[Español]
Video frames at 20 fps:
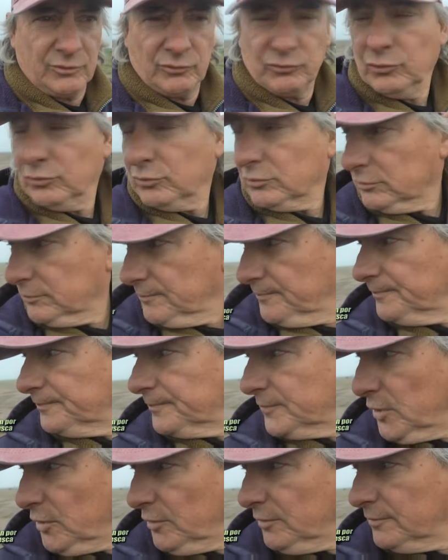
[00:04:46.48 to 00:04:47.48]
sur,
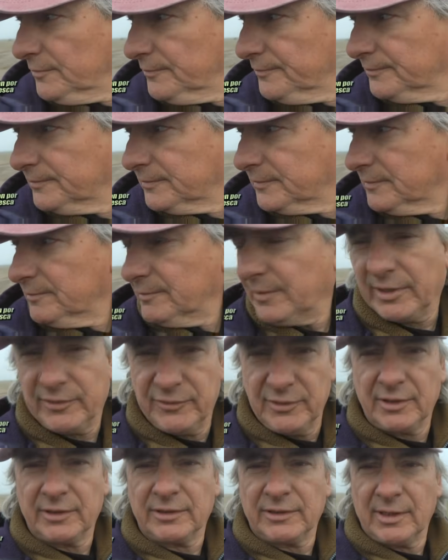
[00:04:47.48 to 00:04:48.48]
¿no?
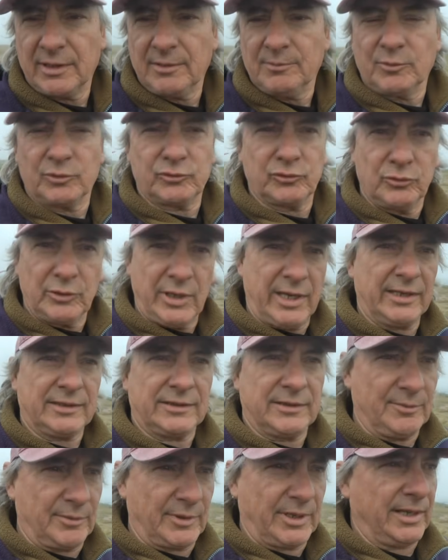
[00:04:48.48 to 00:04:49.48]
Pareciera que estábamos
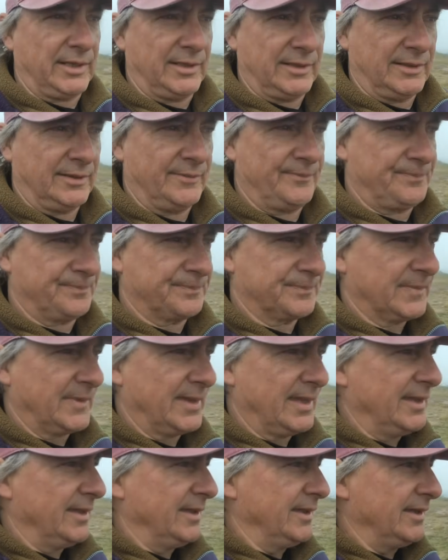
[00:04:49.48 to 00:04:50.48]
sureste, por ahí.
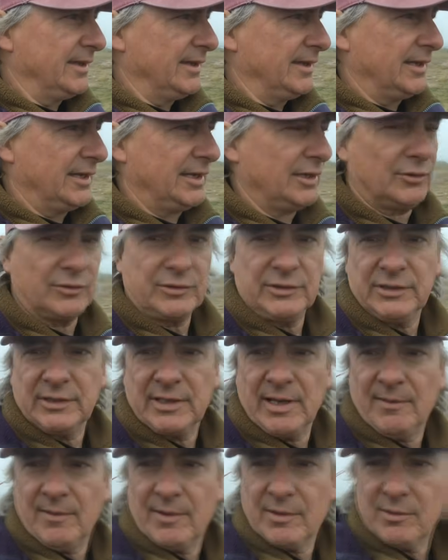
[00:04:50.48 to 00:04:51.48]
Es lo que indicaba.